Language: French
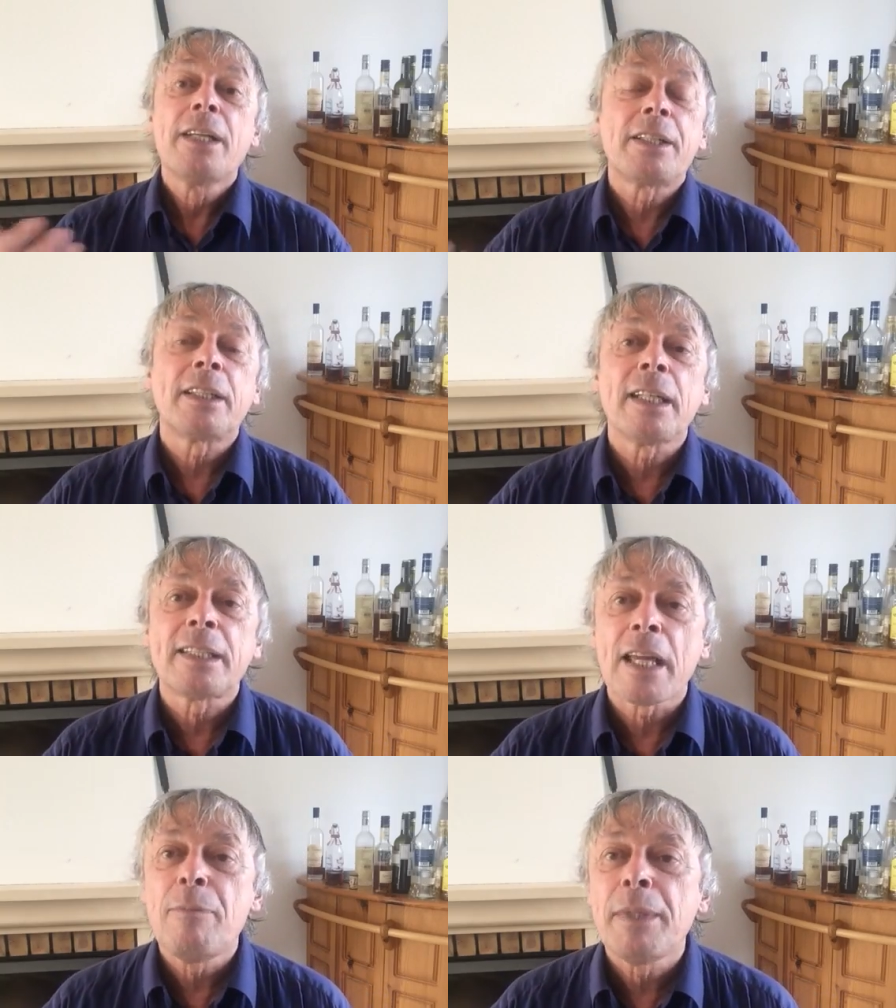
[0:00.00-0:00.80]
qui
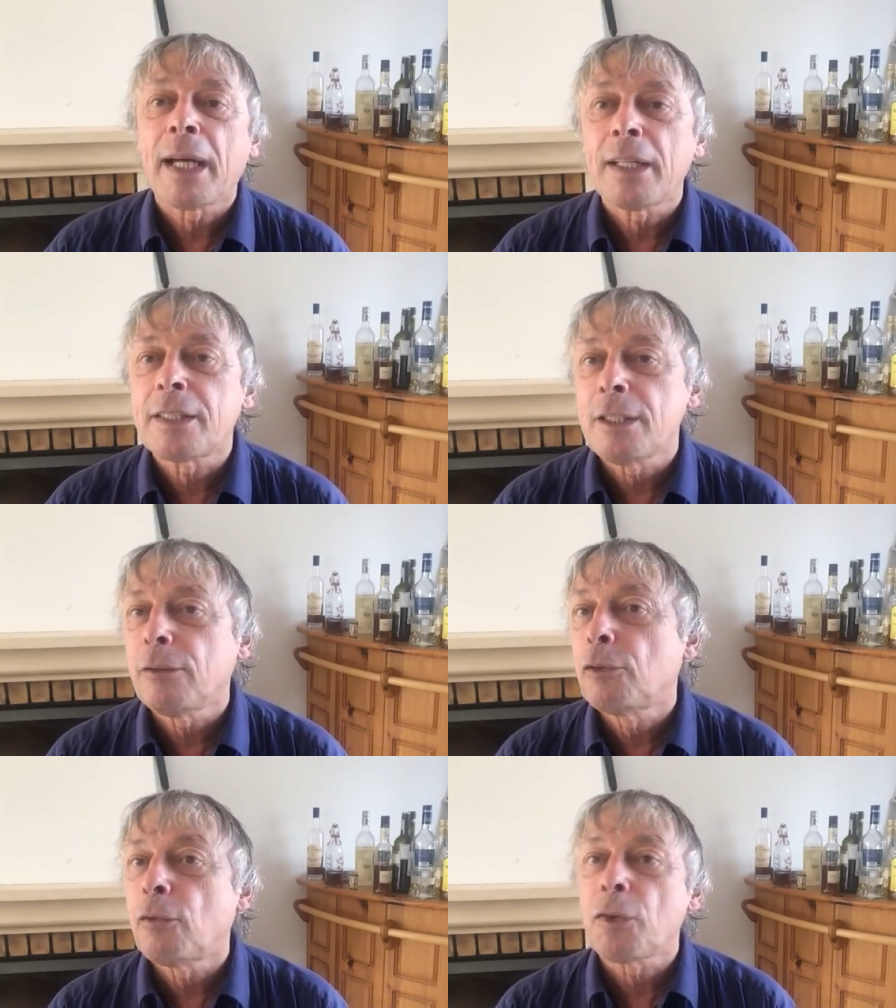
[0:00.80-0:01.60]
étaient
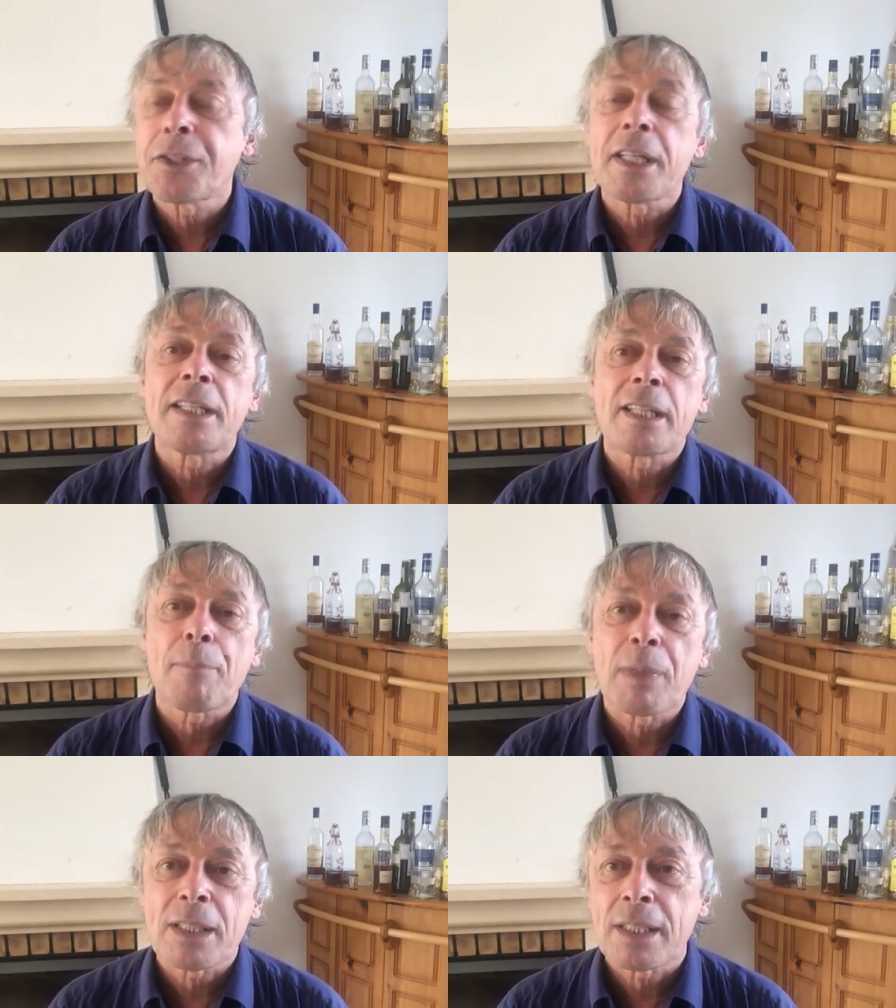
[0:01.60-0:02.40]
admiratifs devant cette
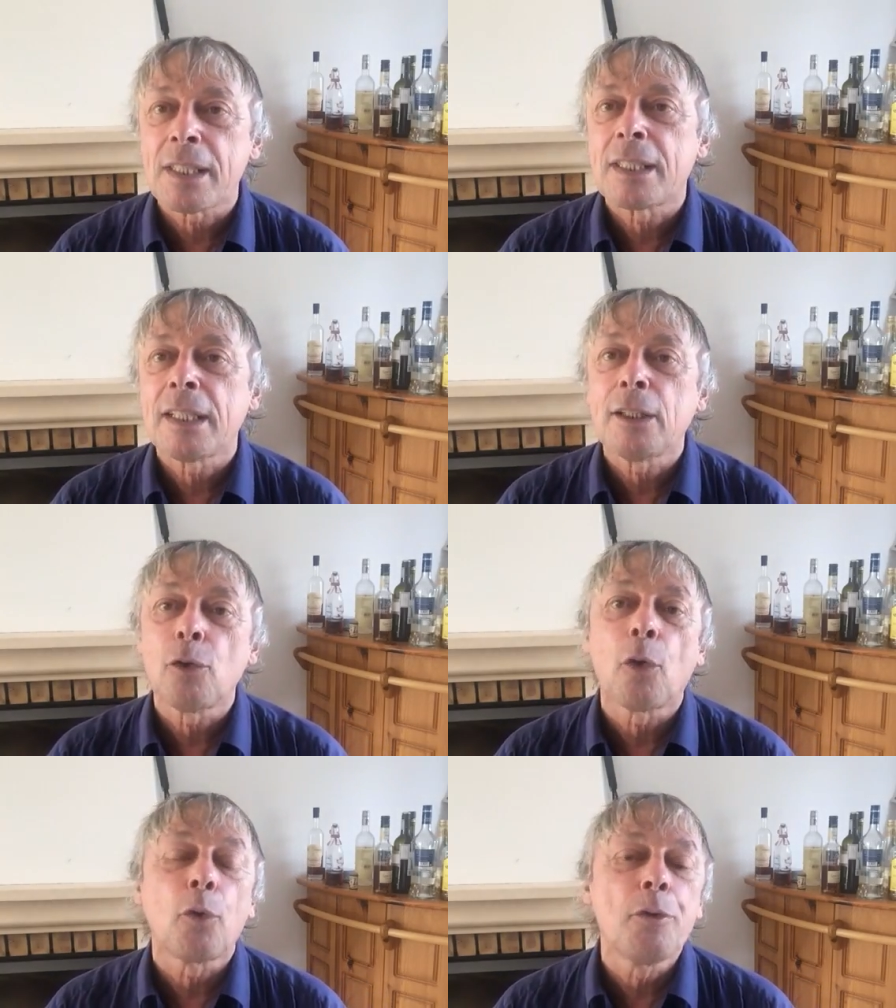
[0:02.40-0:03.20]
capacité
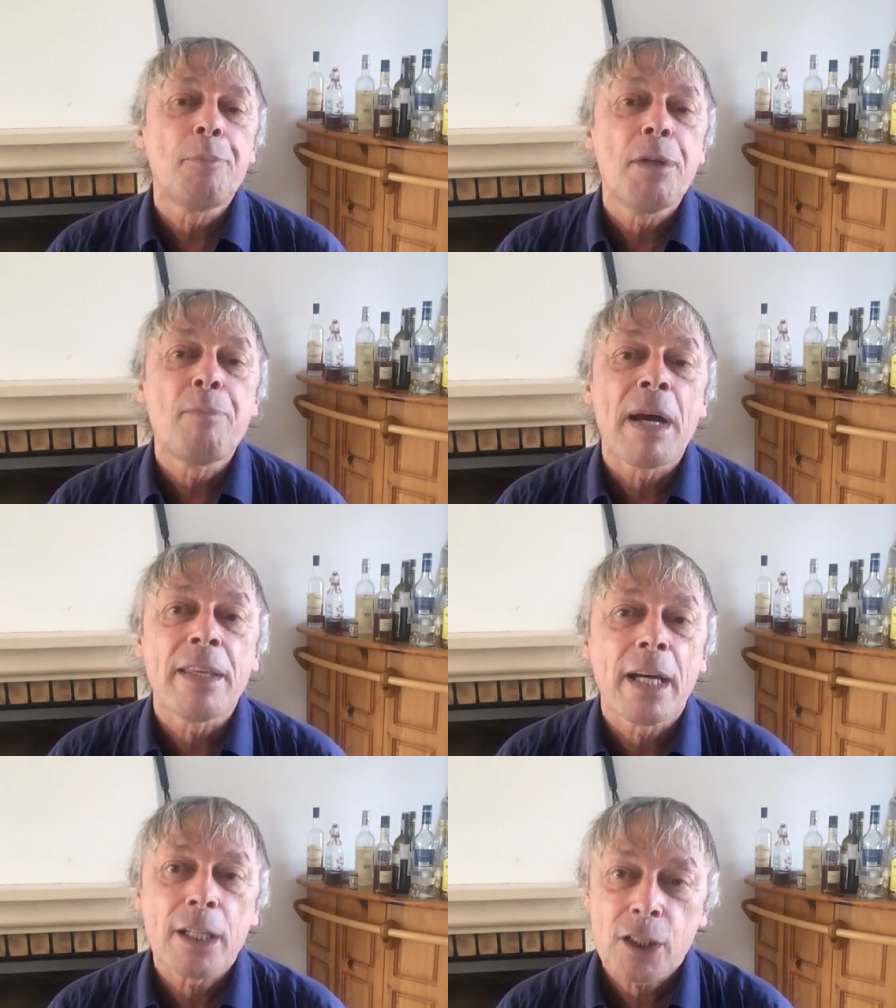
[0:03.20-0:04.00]
de rugby
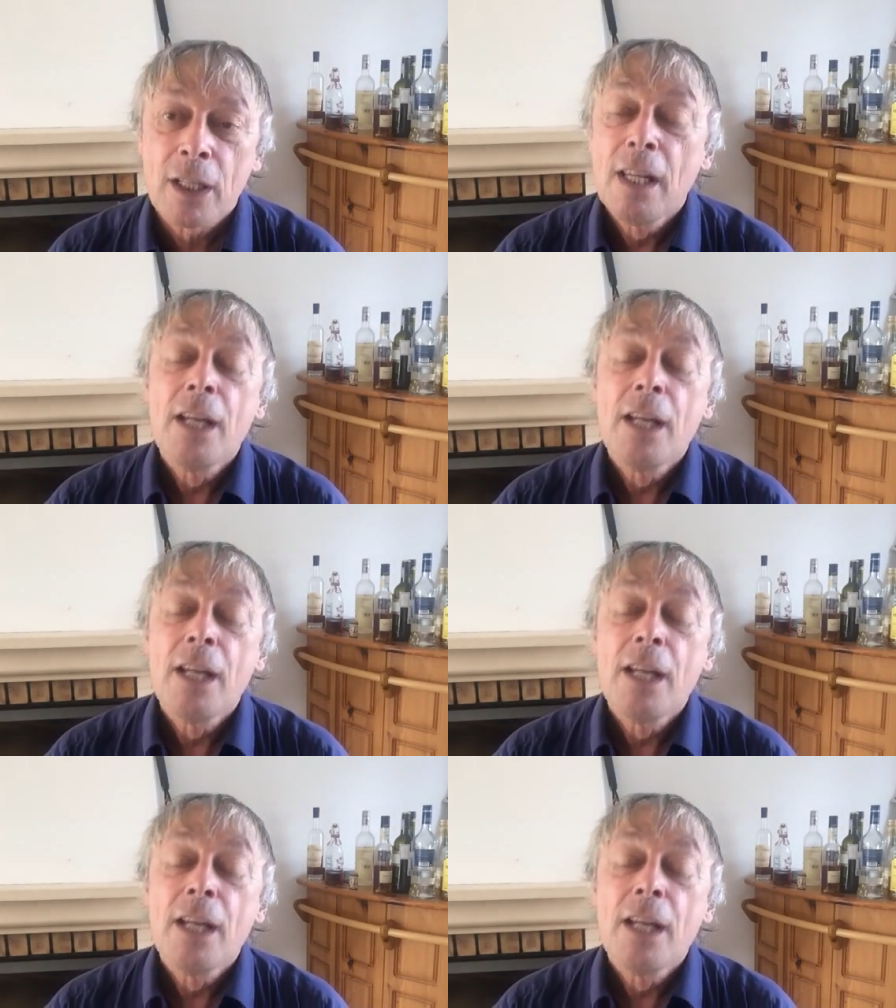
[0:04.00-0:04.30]
panache,